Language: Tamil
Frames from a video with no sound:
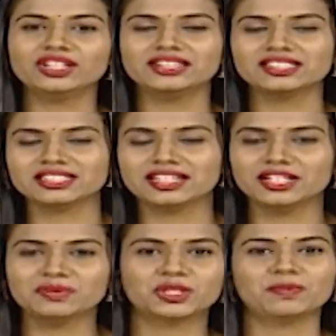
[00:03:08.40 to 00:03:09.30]
ஒரு
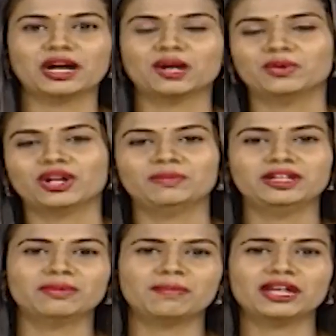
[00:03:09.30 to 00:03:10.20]
இன்ட்ரெஸ்டிங்கான விஷயம் பார்க்க போகிறோம்
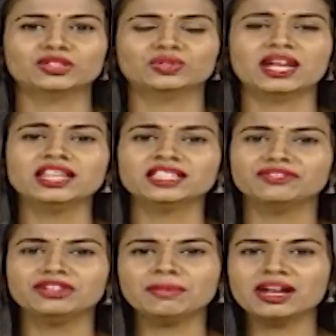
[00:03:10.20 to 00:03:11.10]
அப்படின்னு நம்ம பார்த்தோம்னா இந்த
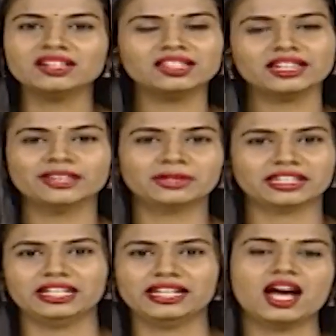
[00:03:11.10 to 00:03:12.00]
விமான நிலையம்
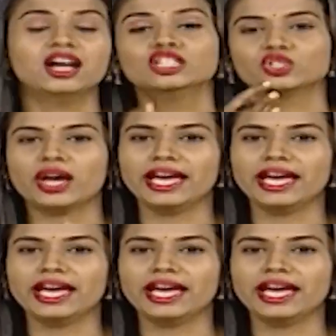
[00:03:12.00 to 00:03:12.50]
இருக்கு இல்லையா ஸோ